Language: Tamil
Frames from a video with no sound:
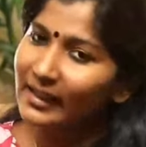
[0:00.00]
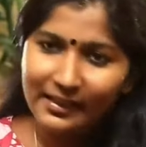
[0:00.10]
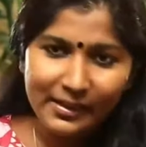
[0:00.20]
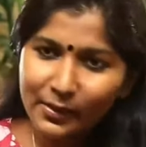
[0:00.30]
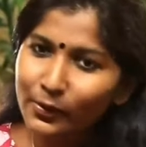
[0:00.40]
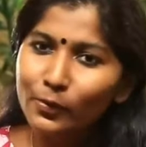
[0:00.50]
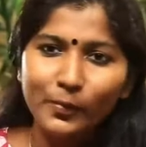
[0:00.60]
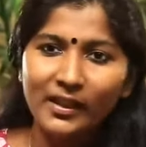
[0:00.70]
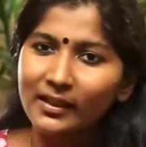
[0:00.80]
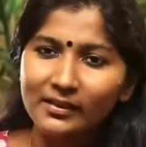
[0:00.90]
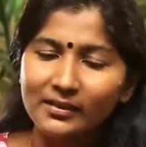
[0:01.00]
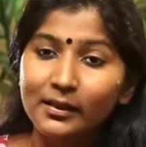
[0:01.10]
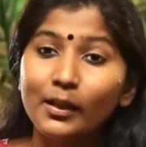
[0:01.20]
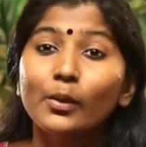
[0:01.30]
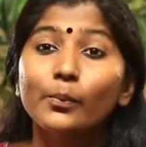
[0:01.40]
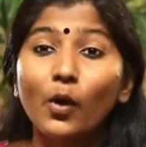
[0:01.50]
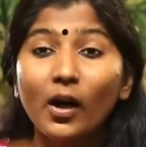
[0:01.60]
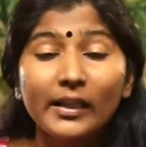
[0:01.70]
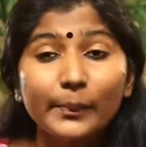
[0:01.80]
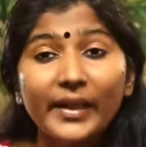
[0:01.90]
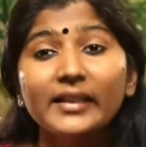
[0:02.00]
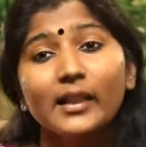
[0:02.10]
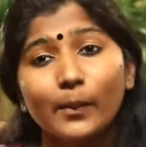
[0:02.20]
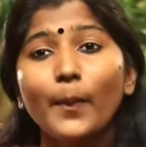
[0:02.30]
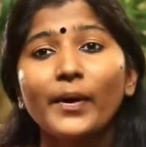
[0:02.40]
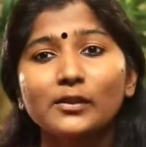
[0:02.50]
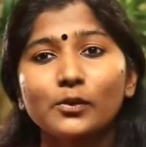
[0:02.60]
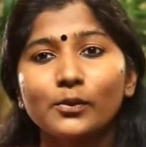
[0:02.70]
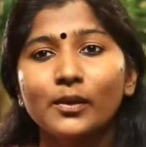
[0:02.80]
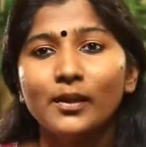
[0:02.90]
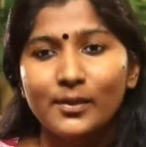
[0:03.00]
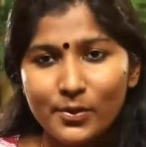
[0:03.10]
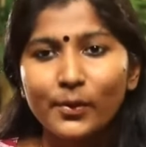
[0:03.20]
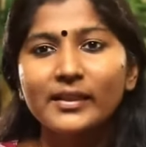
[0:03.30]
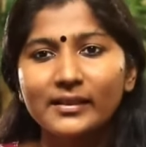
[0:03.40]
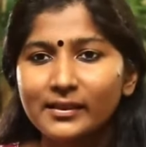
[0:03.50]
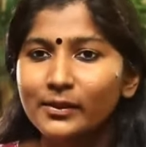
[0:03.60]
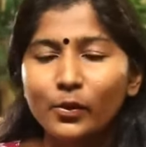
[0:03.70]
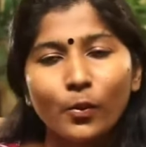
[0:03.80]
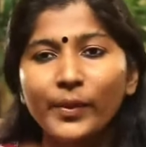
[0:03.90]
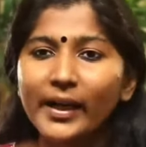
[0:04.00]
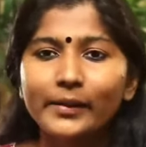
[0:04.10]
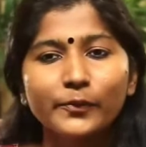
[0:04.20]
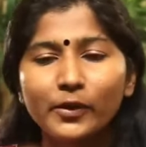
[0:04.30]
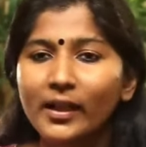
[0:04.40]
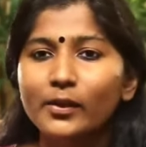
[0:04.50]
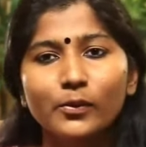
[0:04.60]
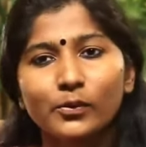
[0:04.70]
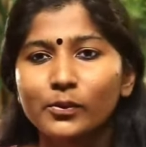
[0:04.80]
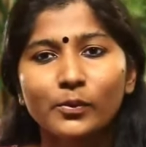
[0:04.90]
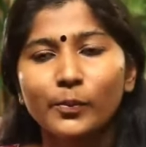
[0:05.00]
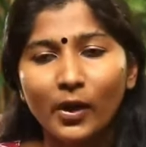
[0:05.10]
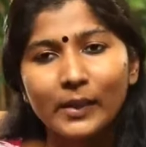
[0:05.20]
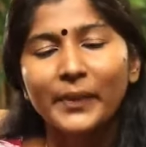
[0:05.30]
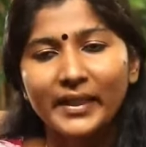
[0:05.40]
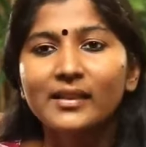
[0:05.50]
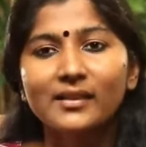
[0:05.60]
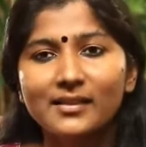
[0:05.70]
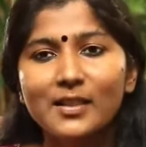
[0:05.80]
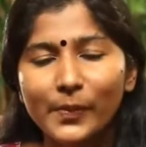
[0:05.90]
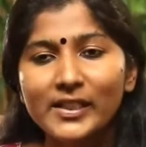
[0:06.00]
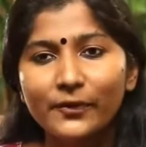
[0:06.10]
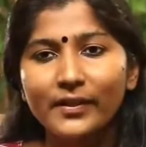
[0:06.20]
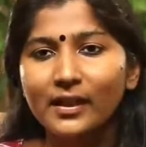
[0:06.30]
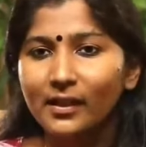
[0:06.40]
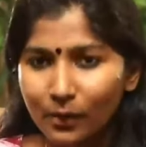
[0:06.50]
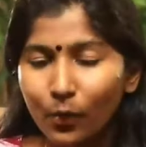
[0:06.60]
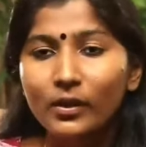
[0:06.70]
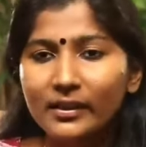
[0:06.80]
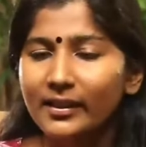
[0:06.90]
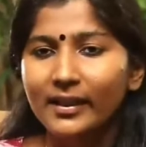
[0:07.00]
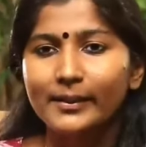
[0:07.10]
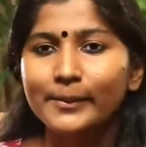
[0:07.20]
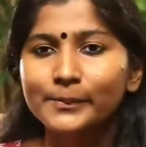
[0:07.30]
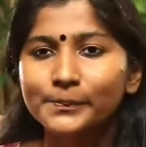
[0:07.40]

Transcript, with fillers: டைஜஷனுக்கு ரொம்ப நல்லது பாடி பெயின் இல்லாமல் பார்த்துக்கும் ஸோ இது ரொம்ப ஹெல்ப்ஃபுல்லாக இருக்கும் பாடி பெயினுக்கு ஸ்பெசிஃபிக்காக கோல்டுனால